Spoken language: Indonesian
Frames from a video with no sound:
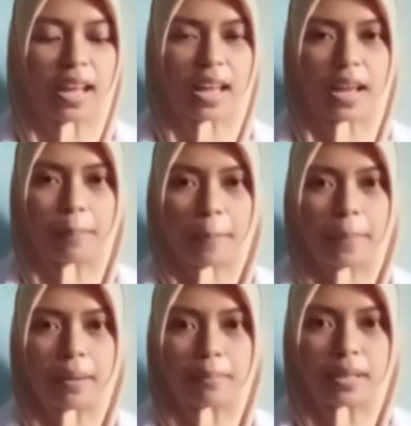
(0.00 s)
ada
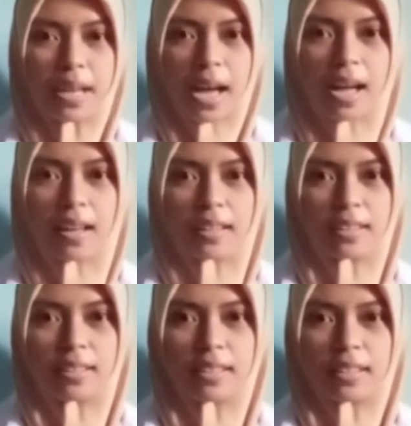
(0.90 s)
papan bedah.
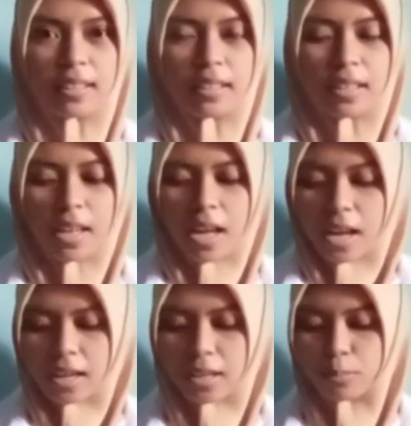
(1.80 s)

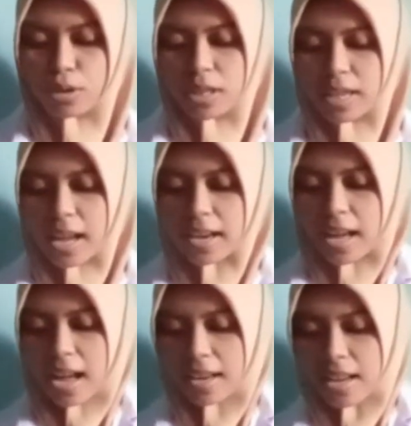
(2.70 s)
Kemudian
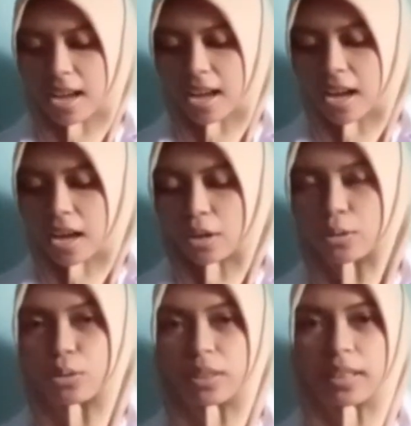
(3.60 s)
ada
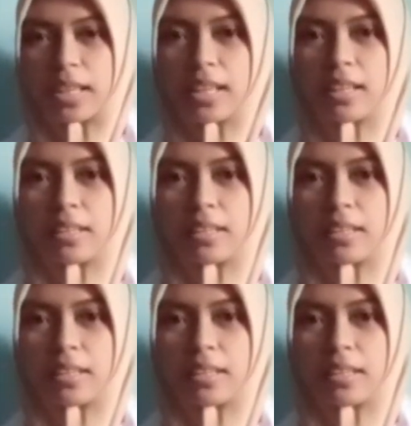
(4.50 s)
gunting,